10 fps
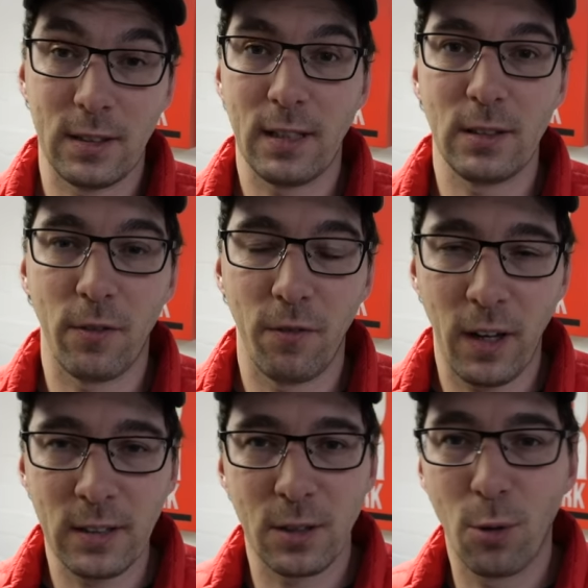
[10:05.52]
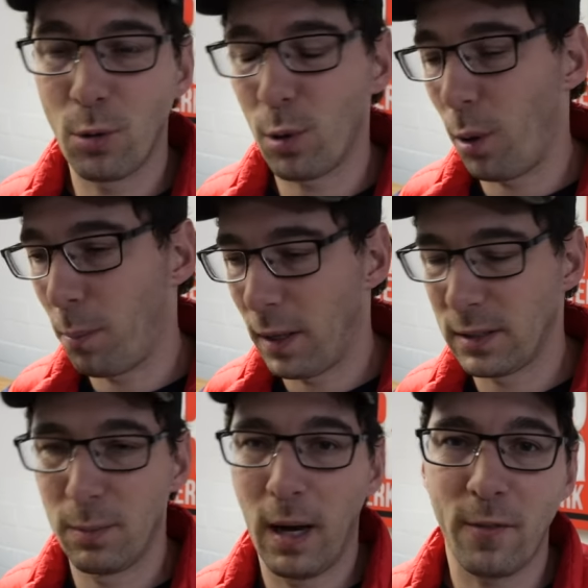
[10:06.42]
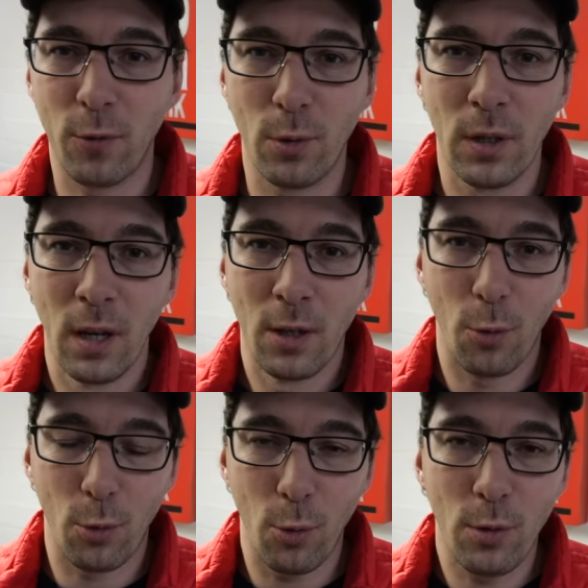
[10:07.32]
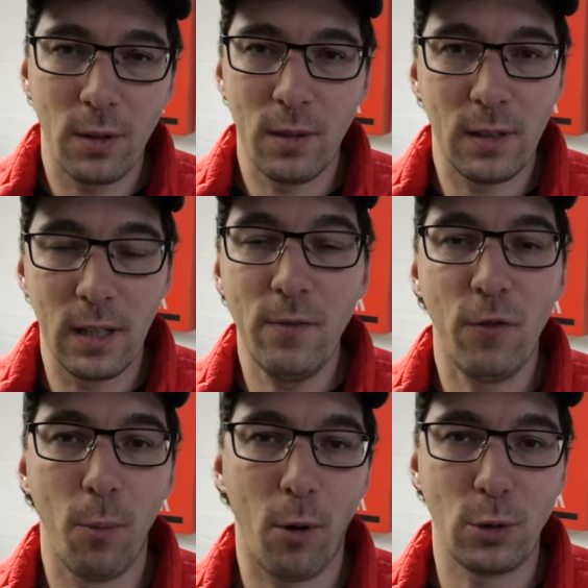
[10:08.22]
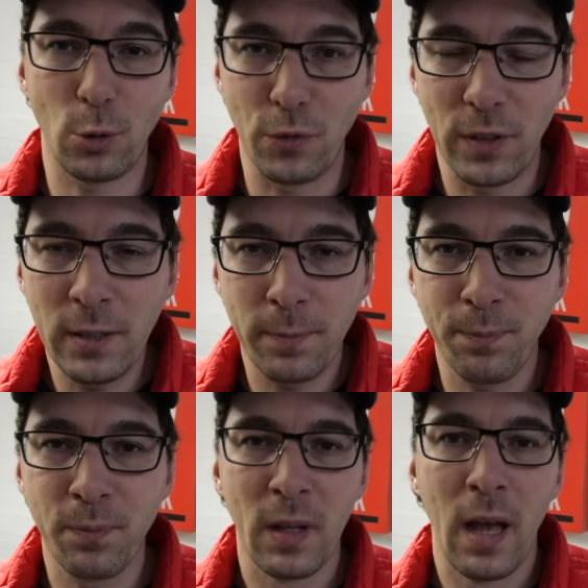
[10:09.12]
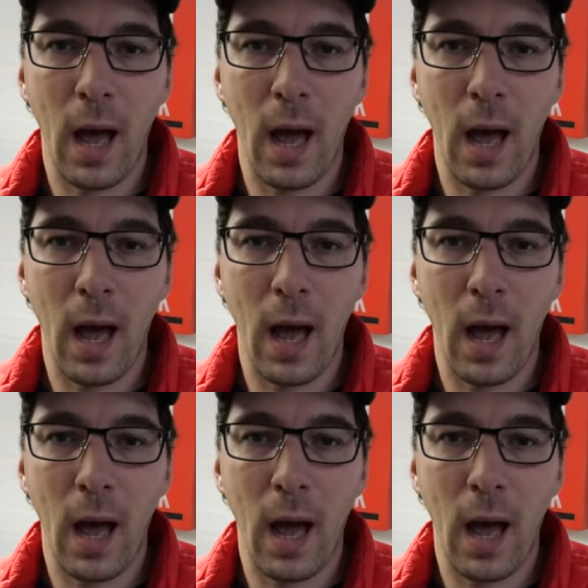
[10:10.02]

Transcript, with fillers: das Ganze auf dem Fernsehen guckt oder per Smartphone, dort unten die Infobox zu finden.